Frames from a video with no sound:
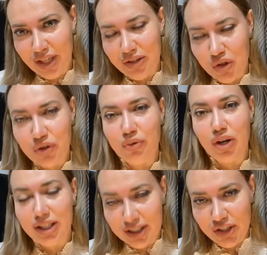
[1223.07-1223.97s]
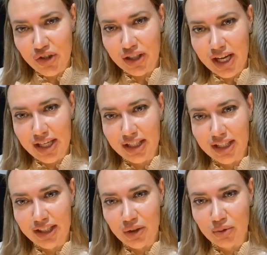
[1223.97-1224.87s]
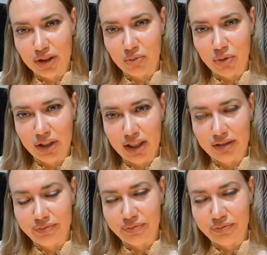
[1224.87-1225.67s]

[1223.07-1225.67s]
с чего они начинали, какие у них были